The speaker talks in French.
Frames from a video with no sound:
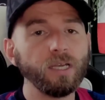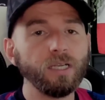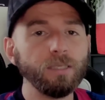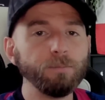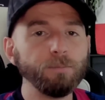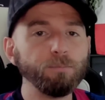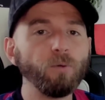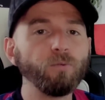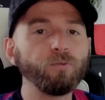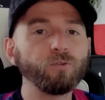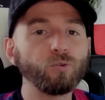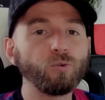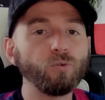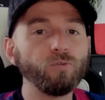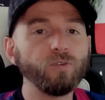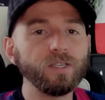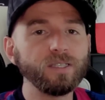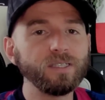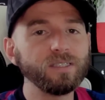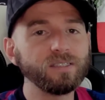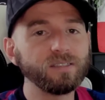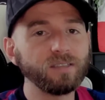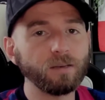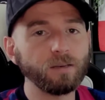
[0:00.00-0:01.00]
ils peuvent
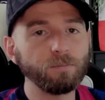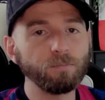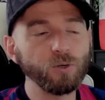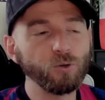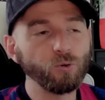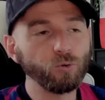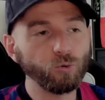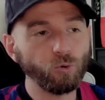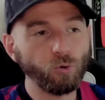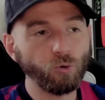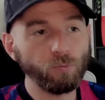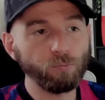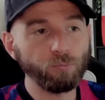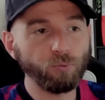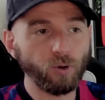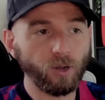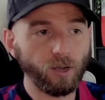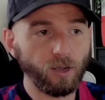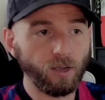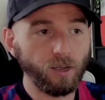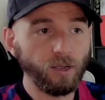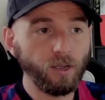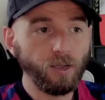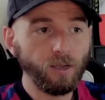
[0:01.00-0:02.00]
trouver 17 millions d'euros pour,
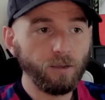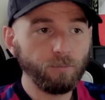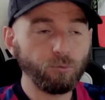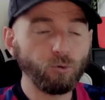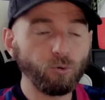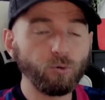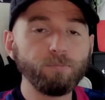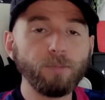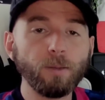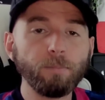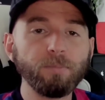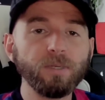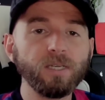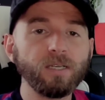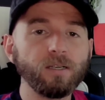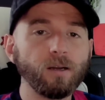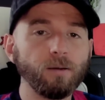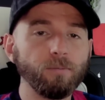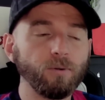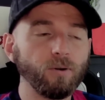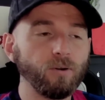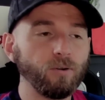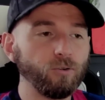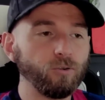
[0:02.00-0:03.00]
un, pour une pépite
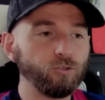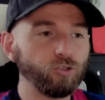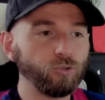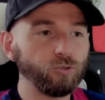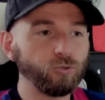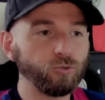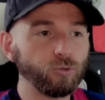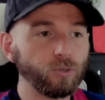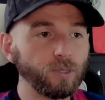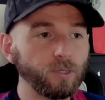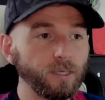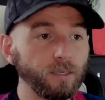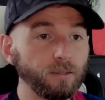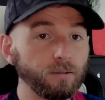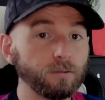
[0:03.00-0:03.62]
comme euh, le jeune Turc.